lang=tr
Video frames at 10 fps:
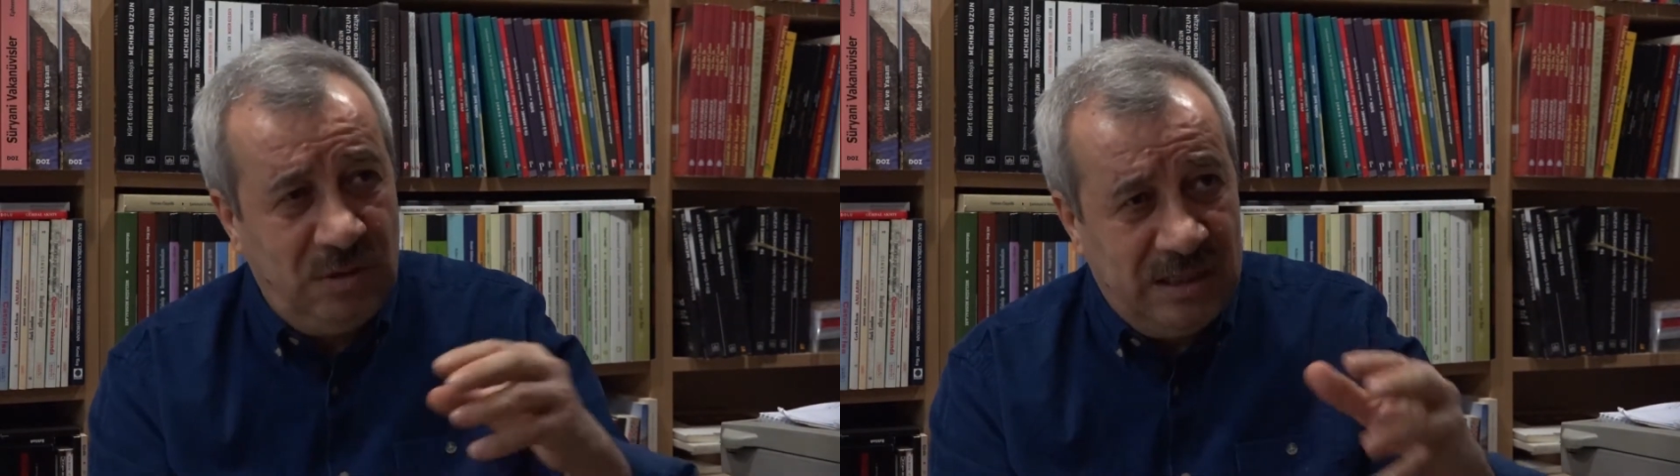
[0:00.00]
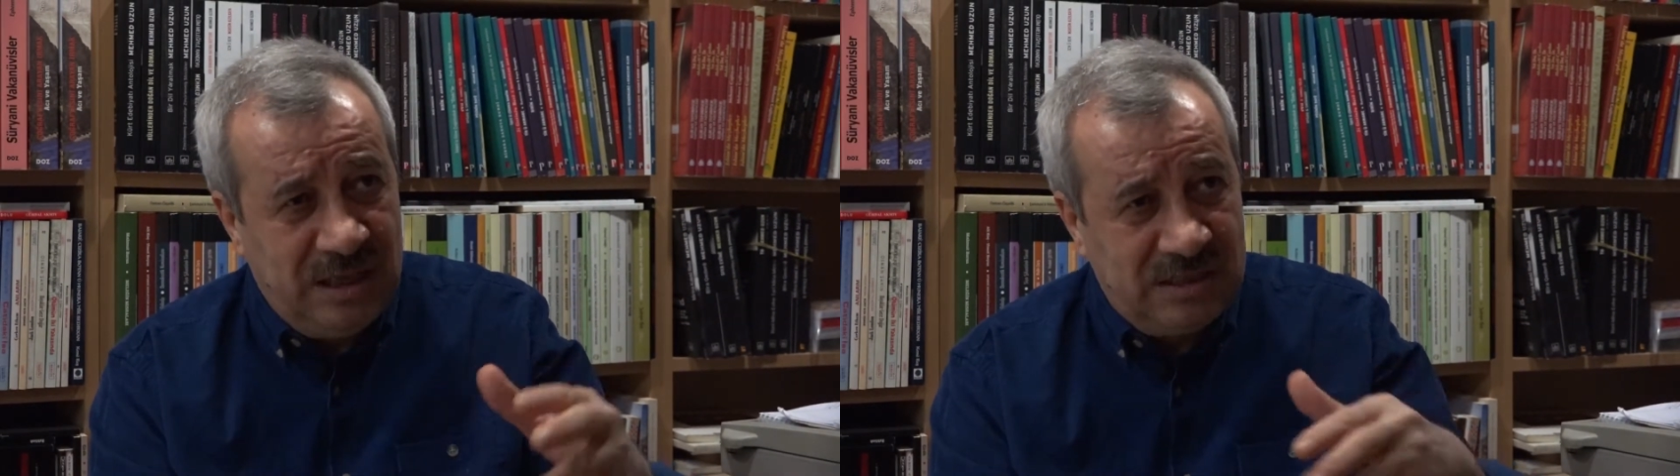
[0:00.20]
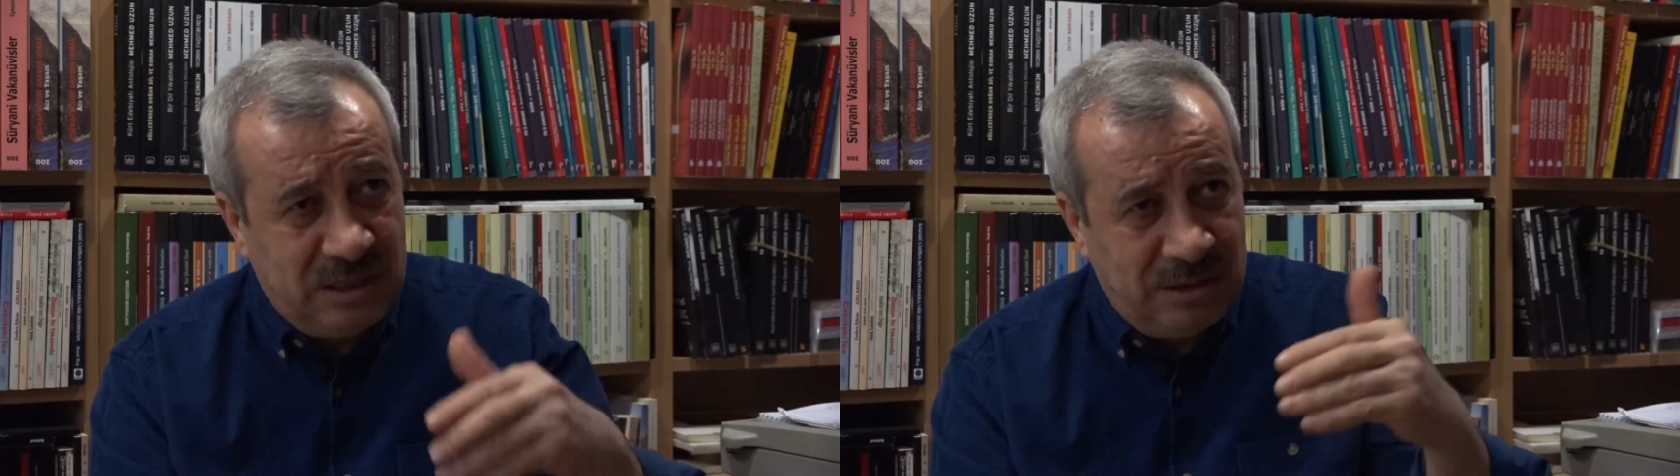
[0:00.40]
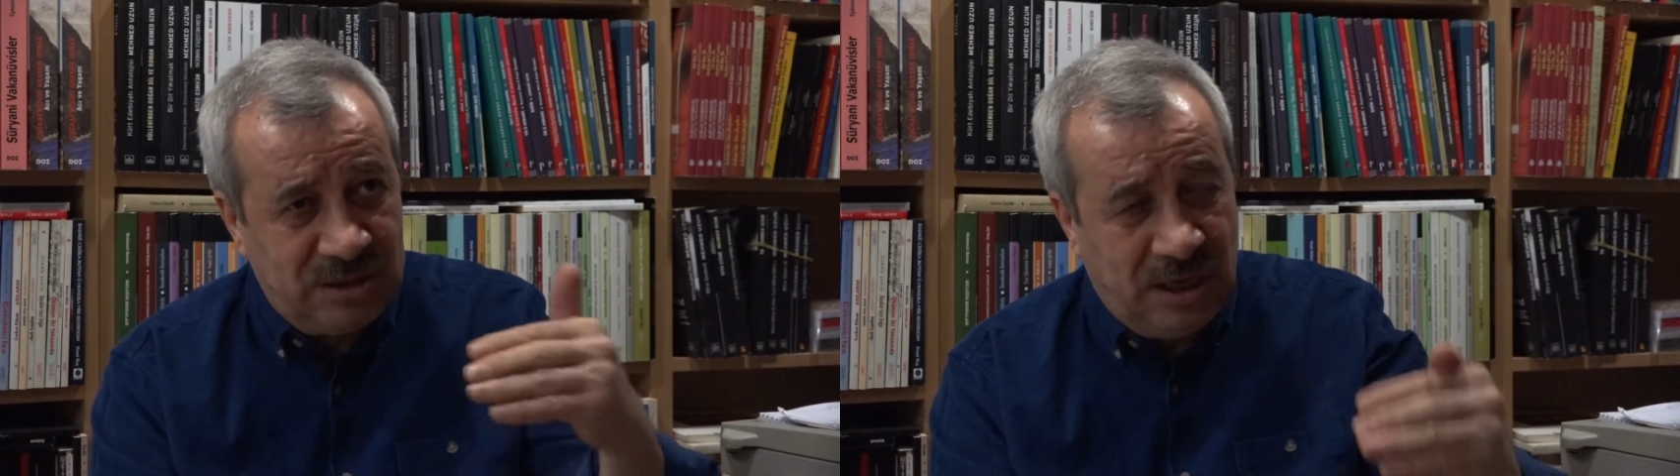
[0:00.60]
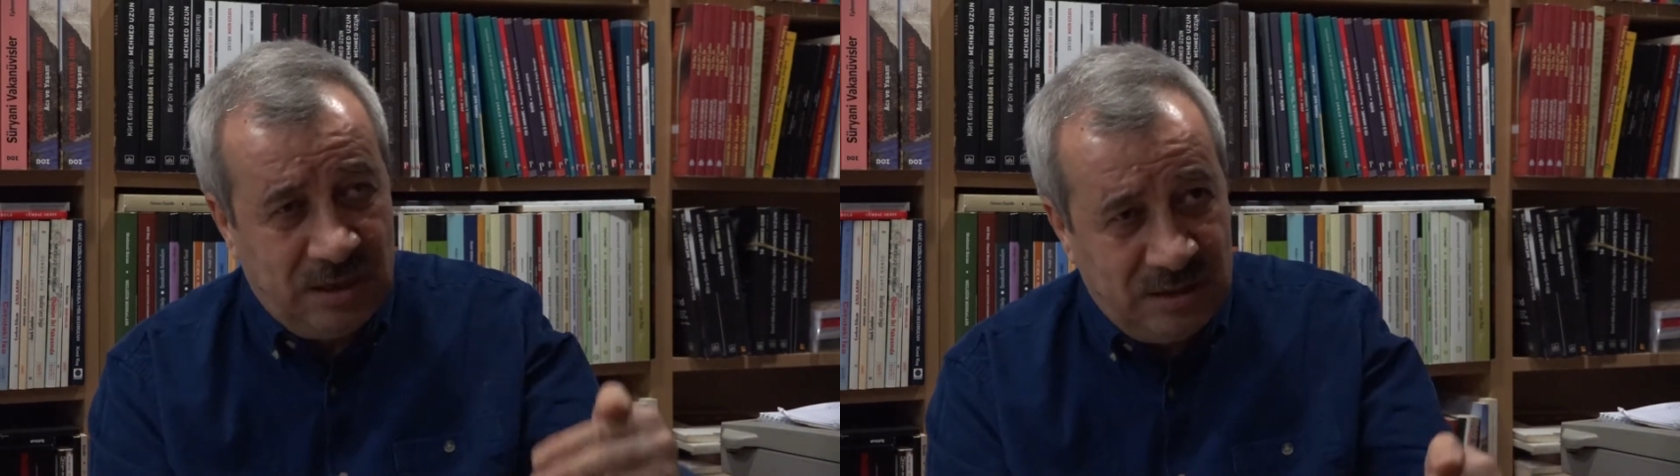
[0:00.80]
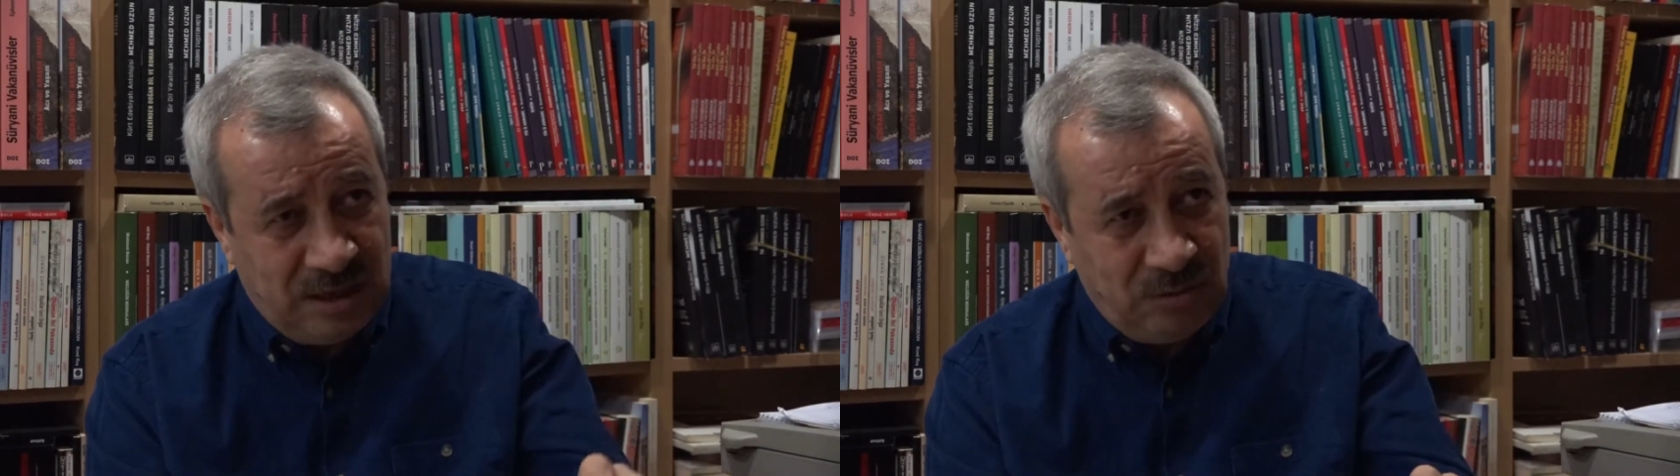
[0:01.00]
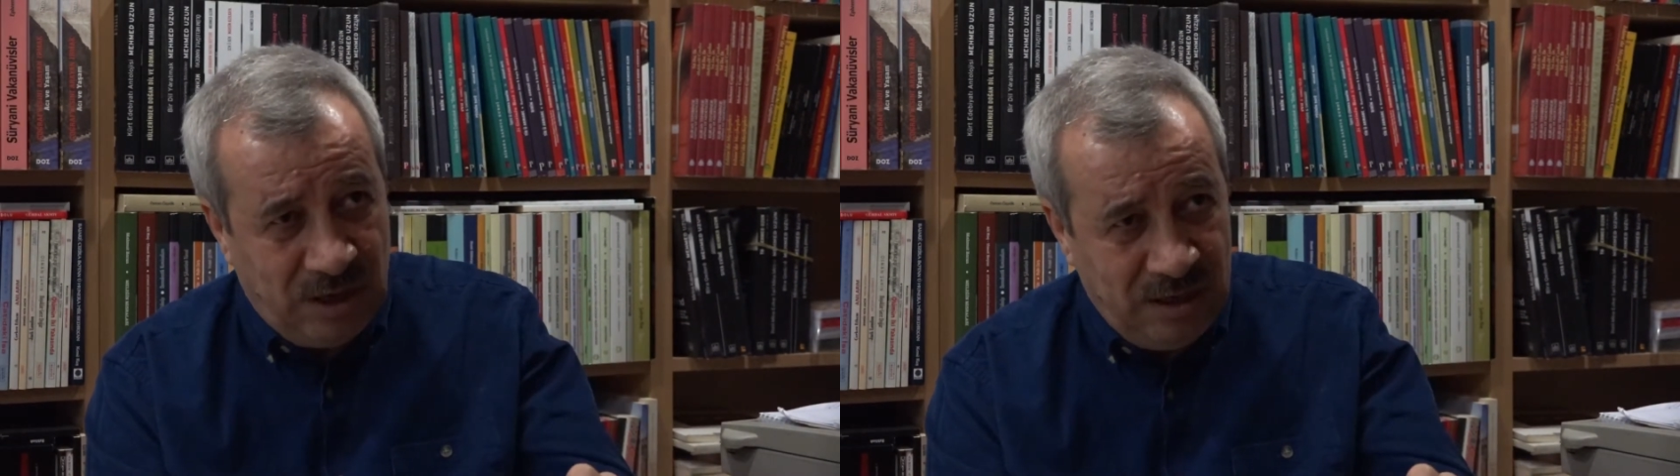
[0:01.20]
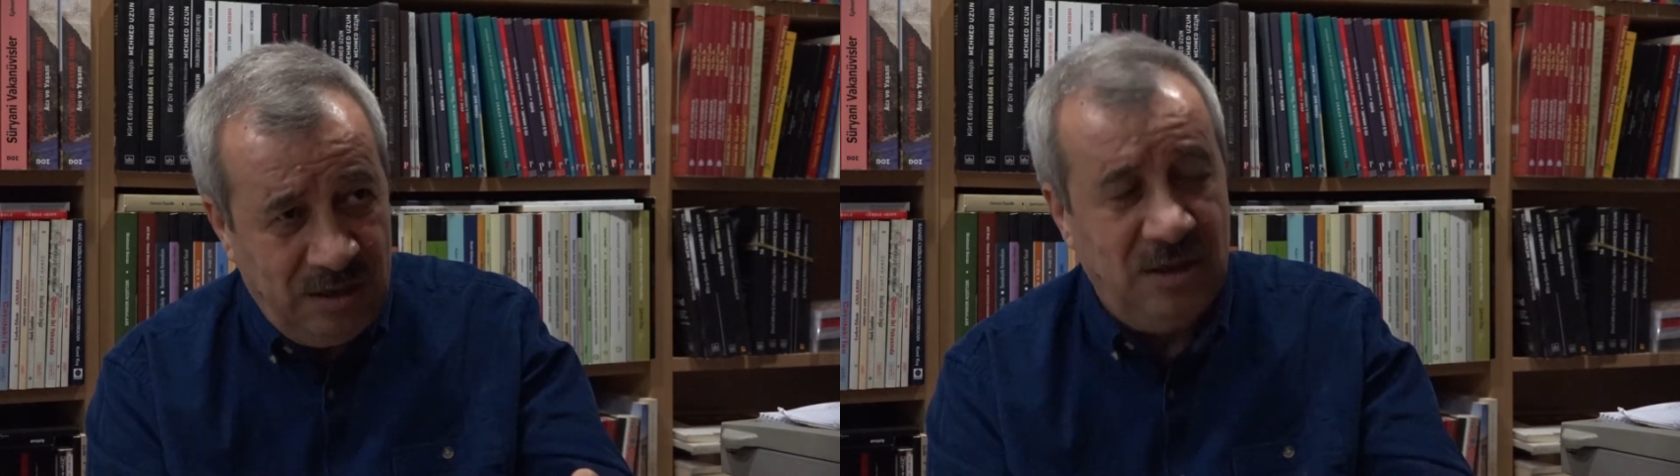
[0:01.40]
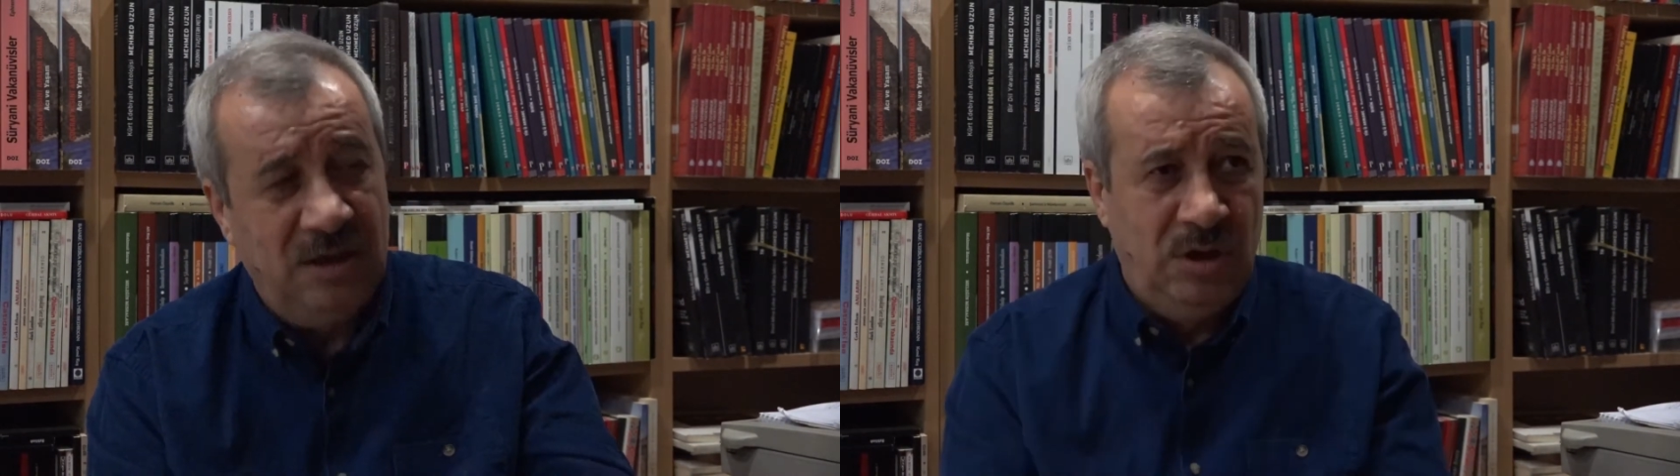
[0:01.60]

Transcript: Hendek savaşlarından dolayı,